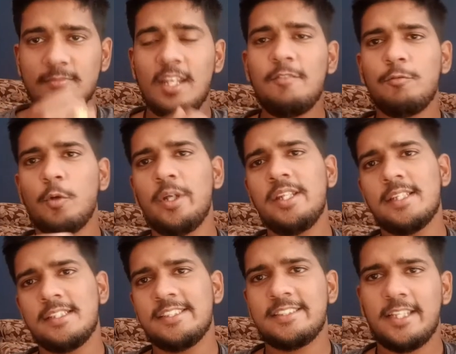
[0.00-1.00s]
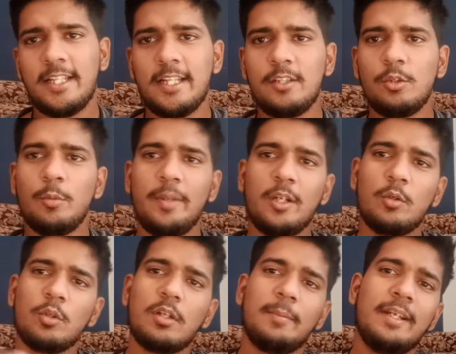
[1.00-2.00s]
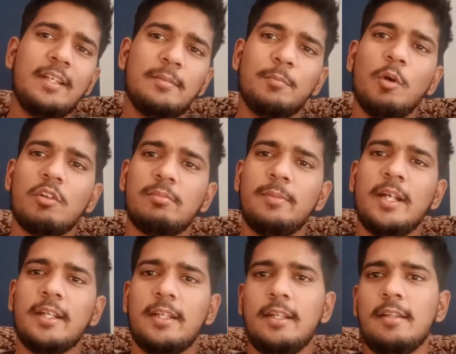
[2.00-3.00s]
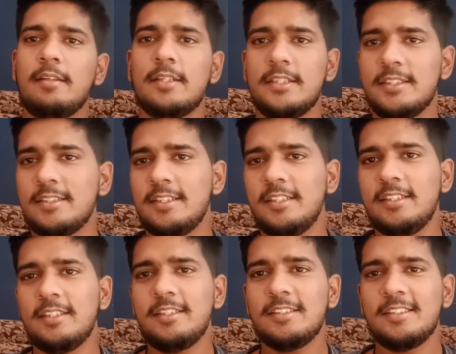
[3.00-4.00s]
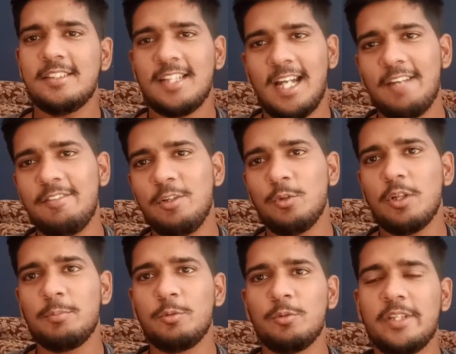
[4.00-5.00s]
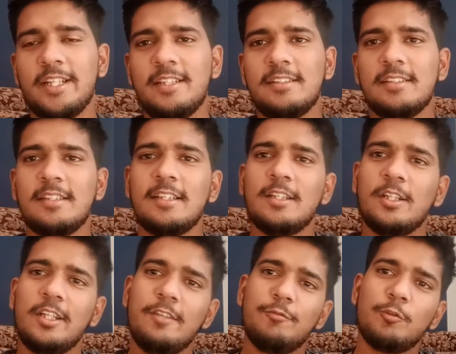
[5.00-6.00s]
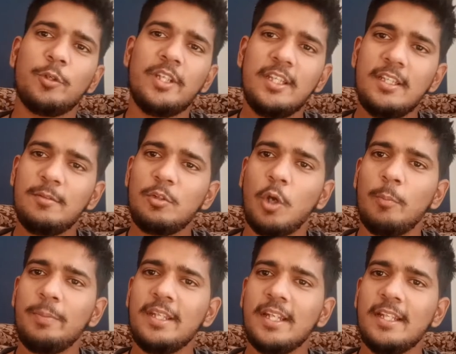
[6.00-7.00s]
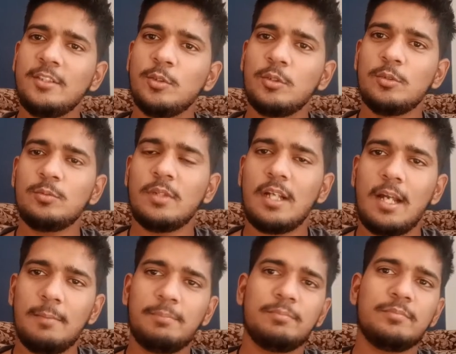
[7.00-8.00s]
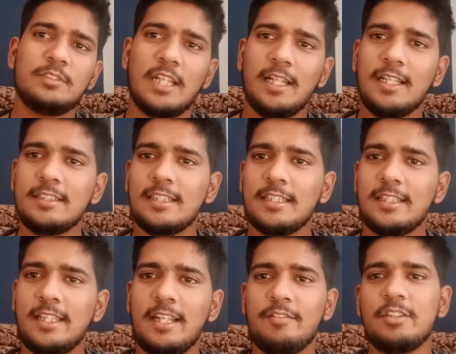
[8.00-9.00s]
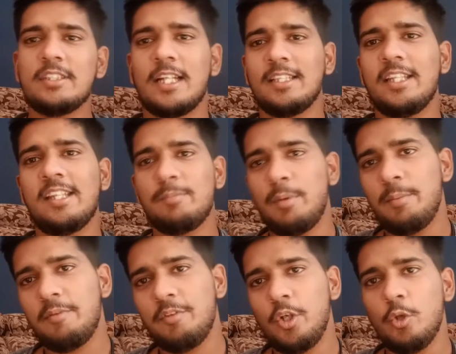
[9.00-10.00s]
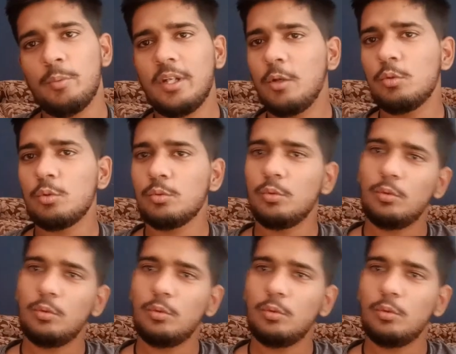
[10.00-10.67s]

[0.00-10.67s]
इफ़ कोई सजेशन है तो मेरे को कमेंट बॉक्स में आके सजेस्ट कीजिए आई विल लुक अप टू देयर इफ़ कोई टॉपिक है जो आप जानना चाहते हैं या फिर चाहते हैं इस पर मैं वीडियो बनाऊँ तो